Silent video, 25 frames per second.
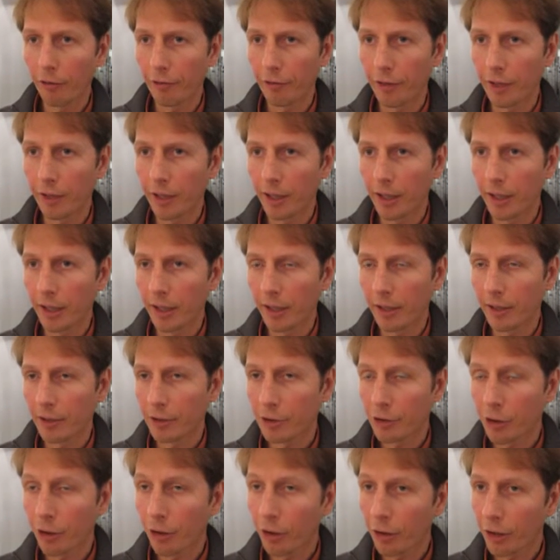Wie
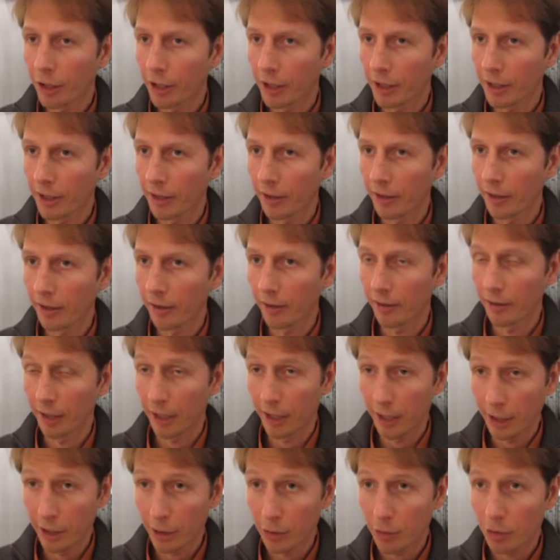bewerten Sie die Rolle der
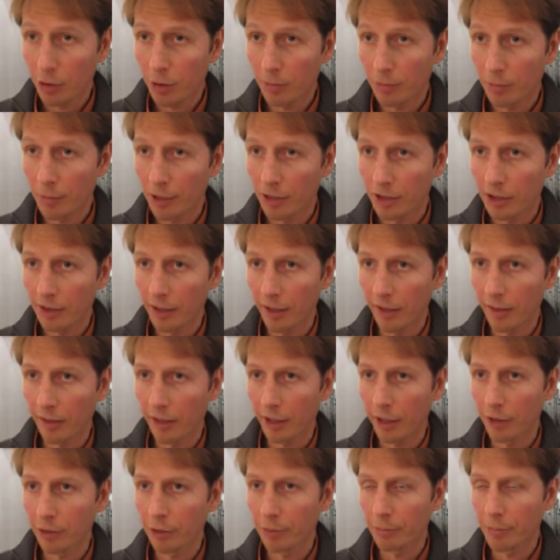Troika, der
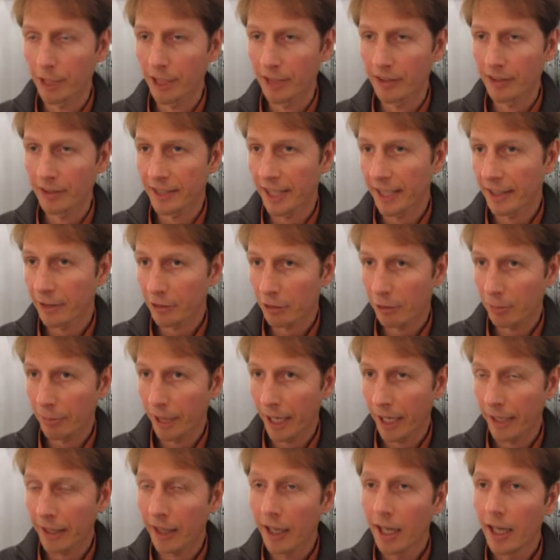EU-Kommission, der EZB
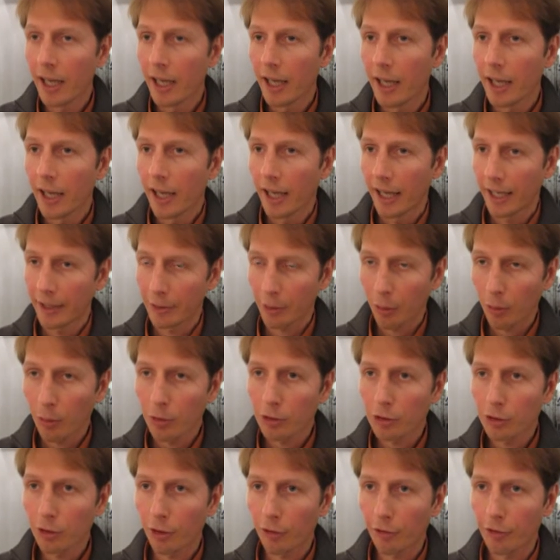e und insbesondere
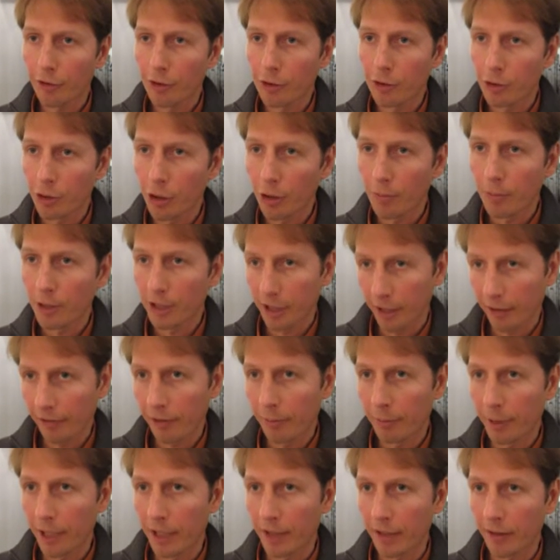der also deutschen Regierung in
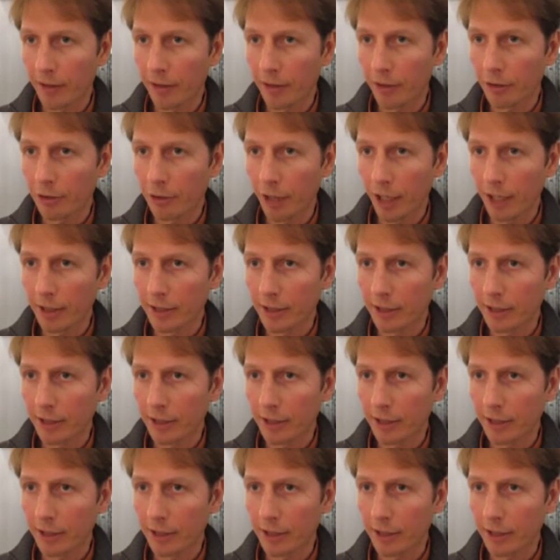dieser Krise?